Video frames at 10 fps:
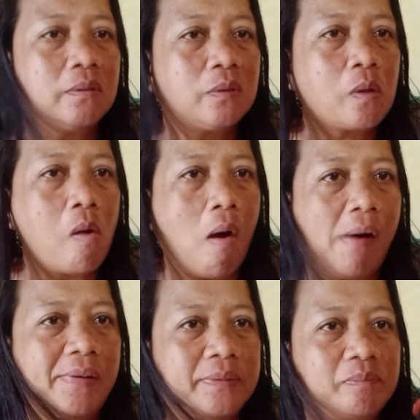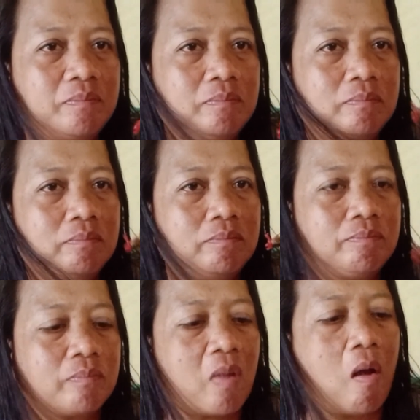may tira pa nga akong
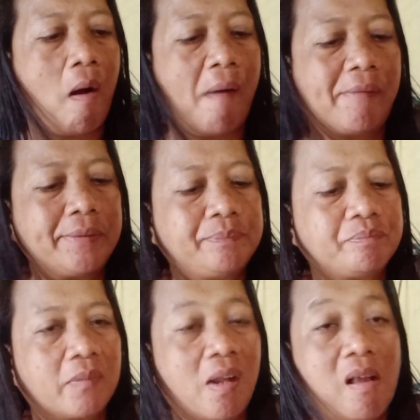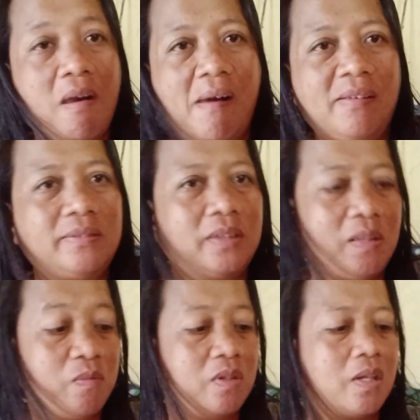isang tuyo
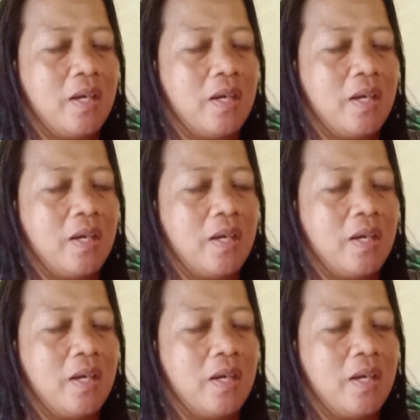guys